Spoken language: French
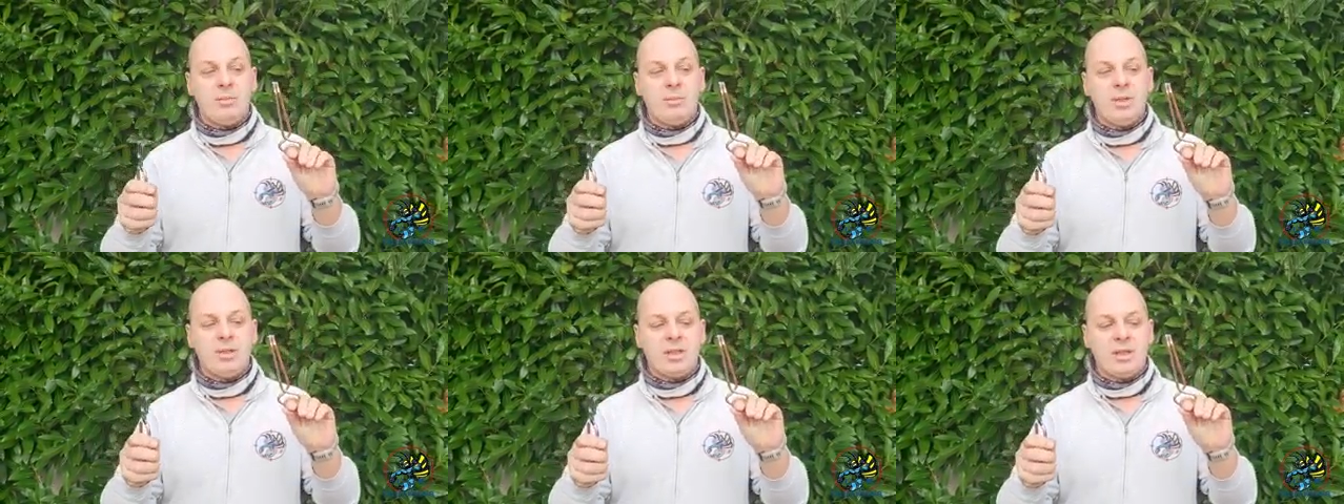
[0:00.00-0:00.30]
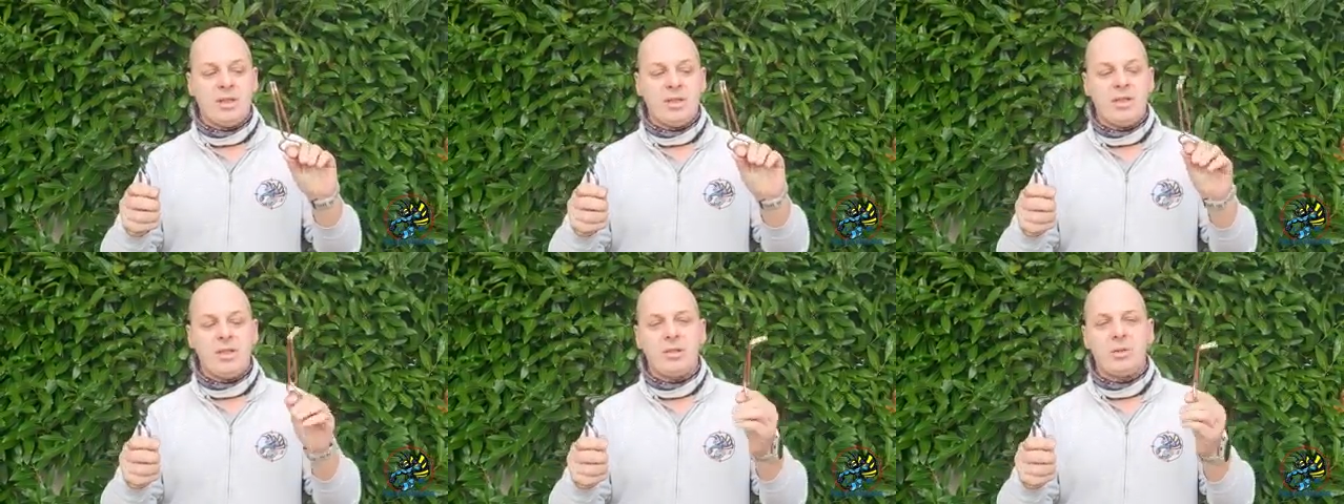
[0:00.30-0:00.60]
un
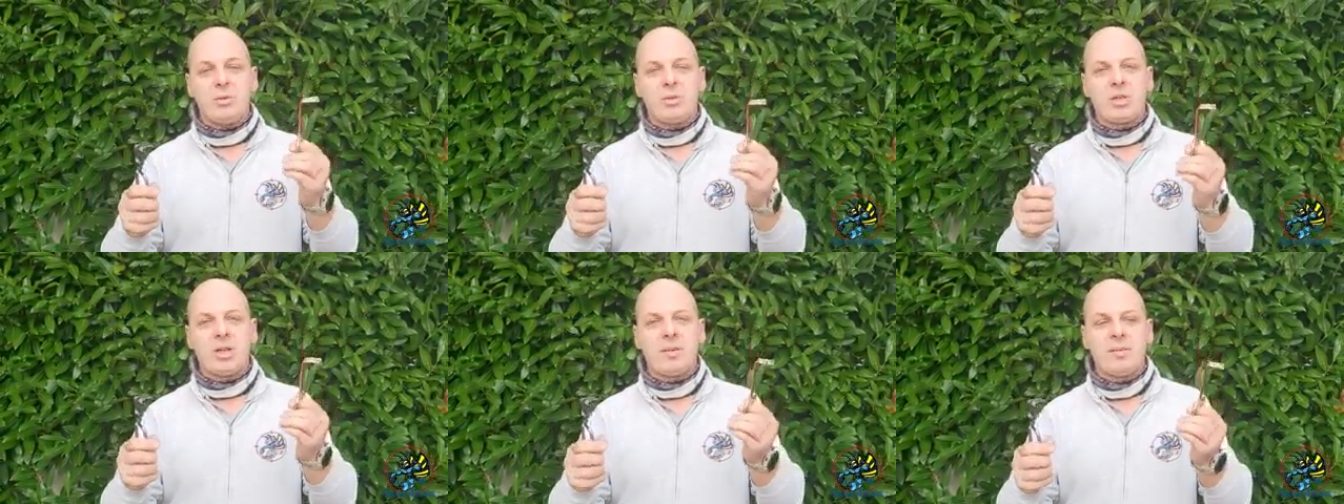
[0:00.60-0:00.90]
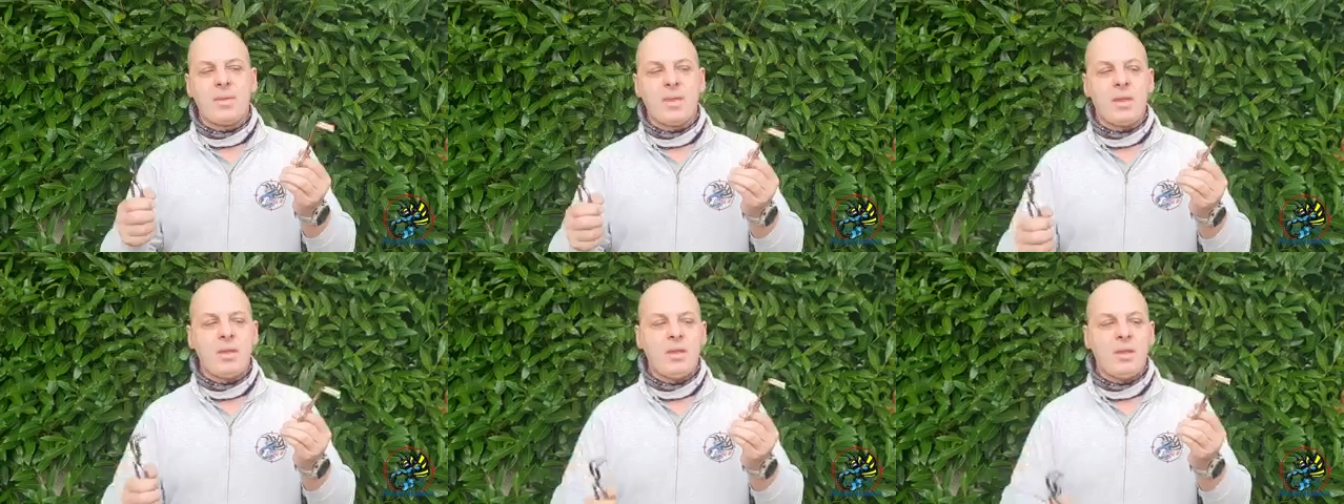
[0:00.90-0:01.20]
métallique et tout
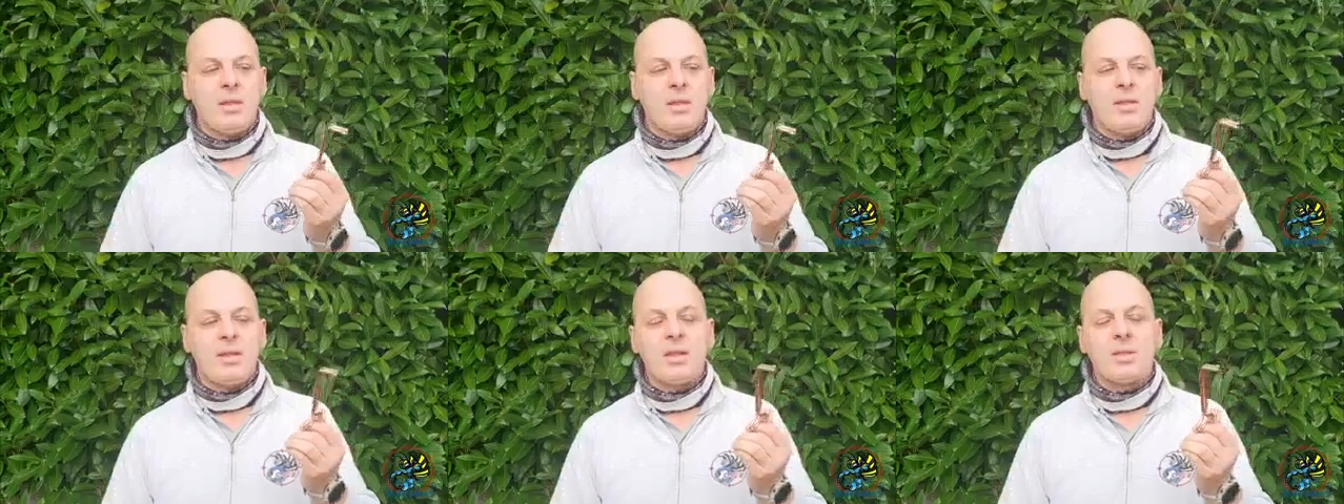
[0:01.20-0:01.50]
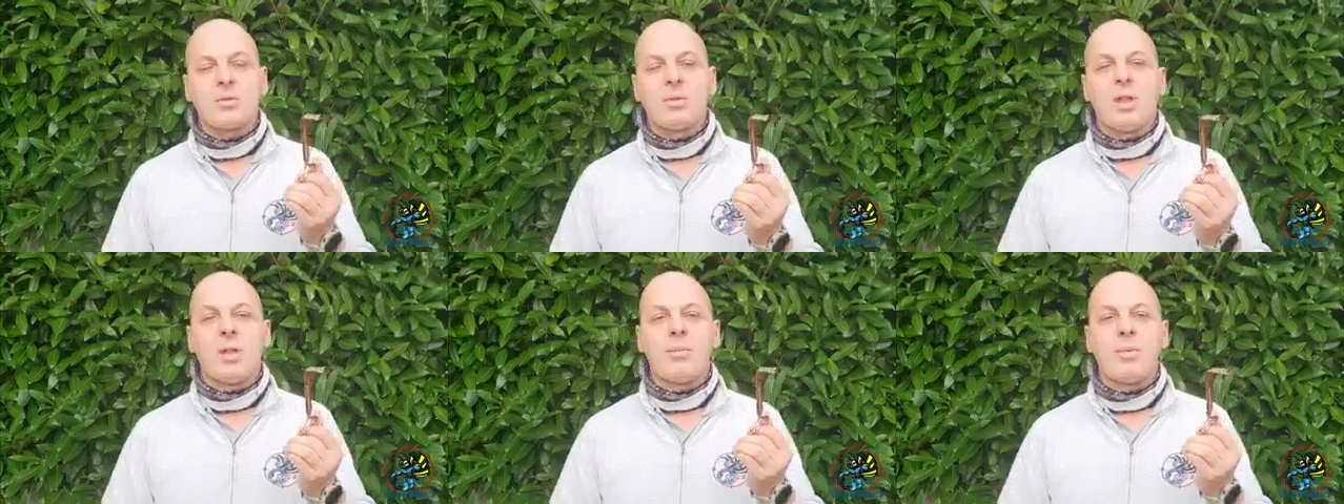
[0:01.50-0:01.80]
ça.
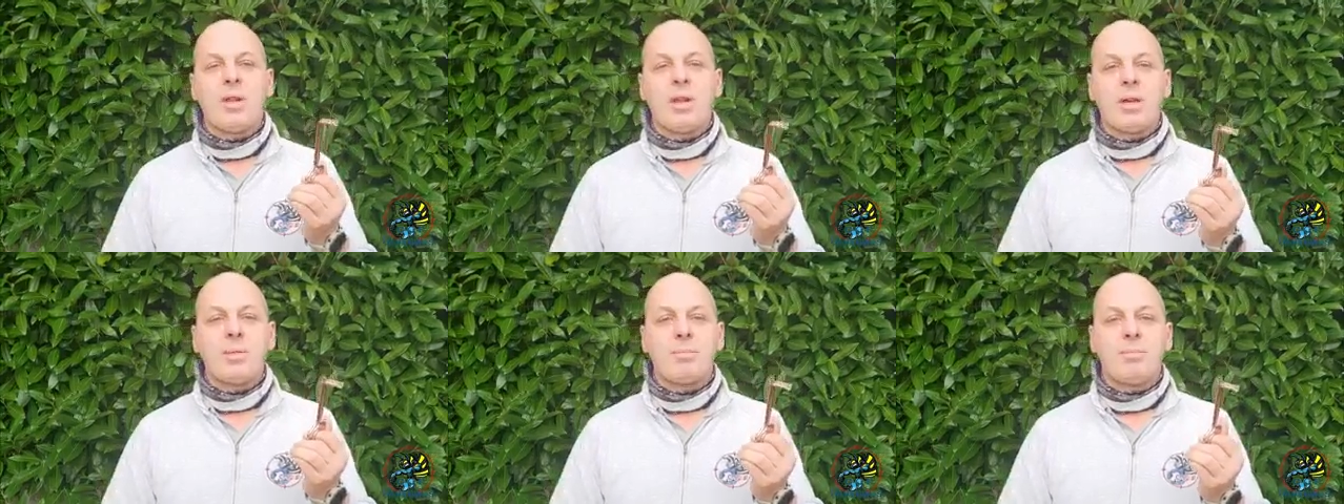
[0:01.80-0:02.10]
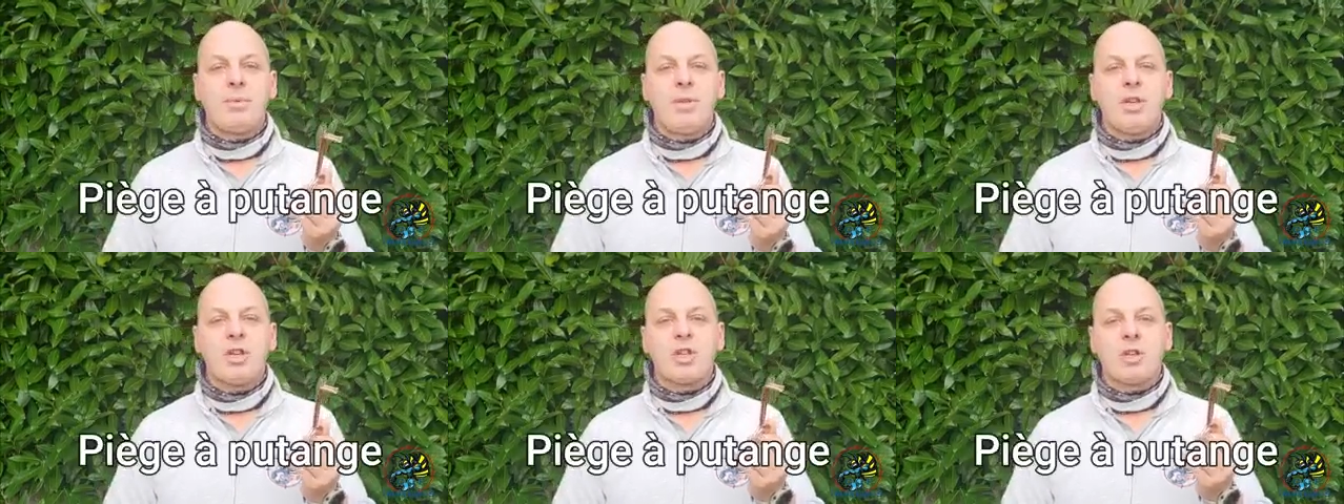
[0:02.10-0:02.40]
C'est ce qu'on appelle un
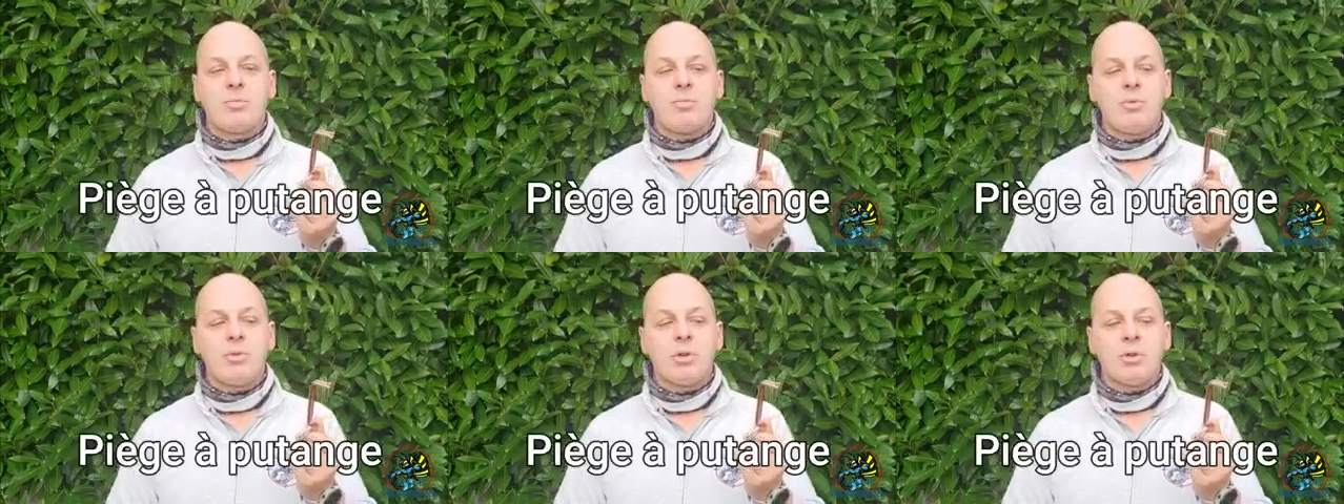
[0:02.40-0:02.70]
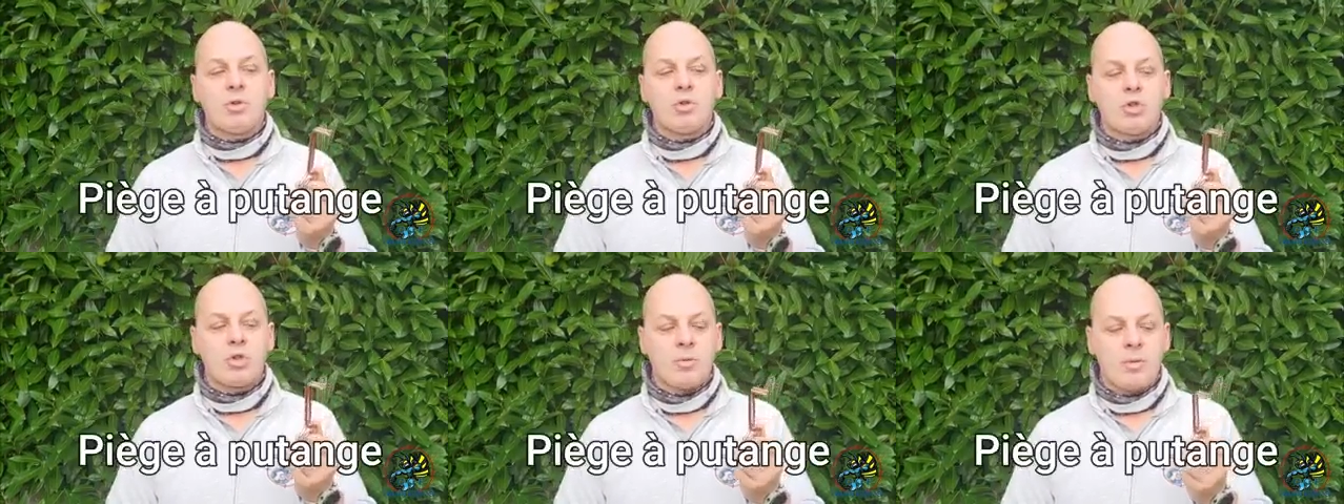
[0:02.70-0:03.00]
piège à
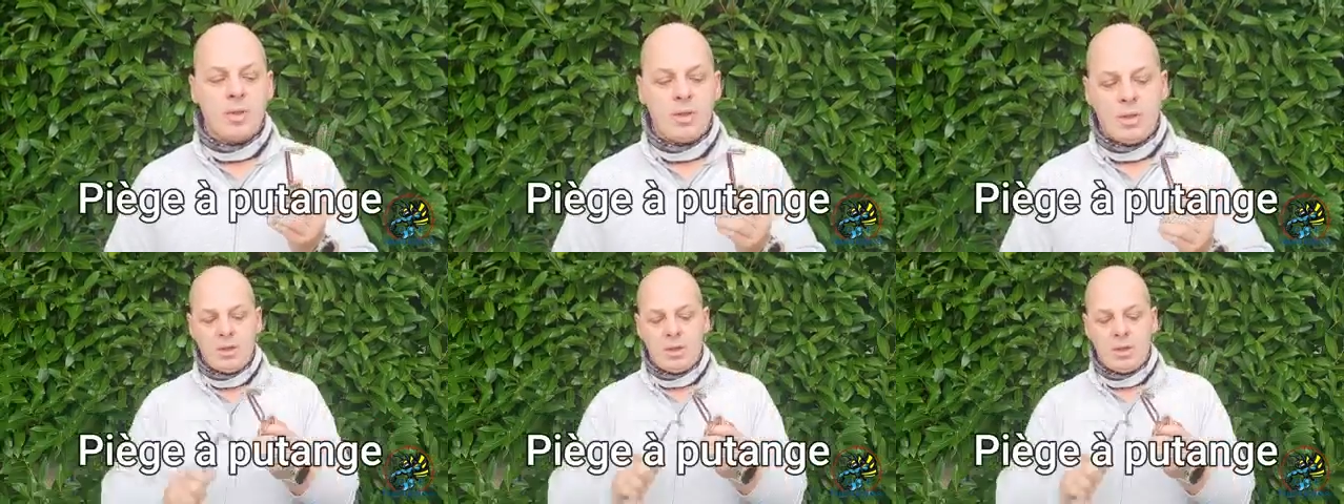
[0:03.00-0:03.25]
putange.